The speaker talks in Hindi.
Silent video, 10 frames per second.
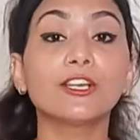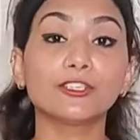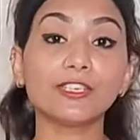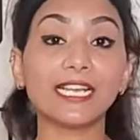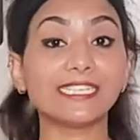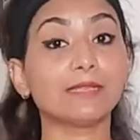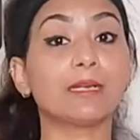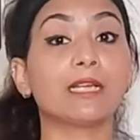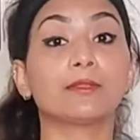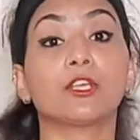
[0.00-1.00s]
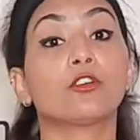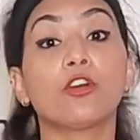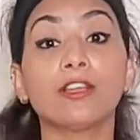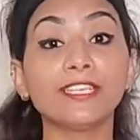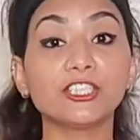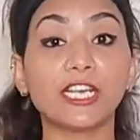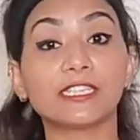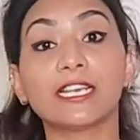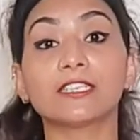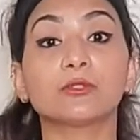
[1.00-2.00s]
तो गाइज एक बात बताओ कौन नहीं
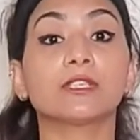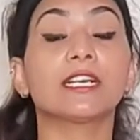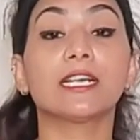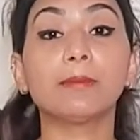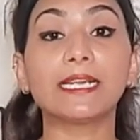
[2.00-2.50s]
चाहता है कि उनका घर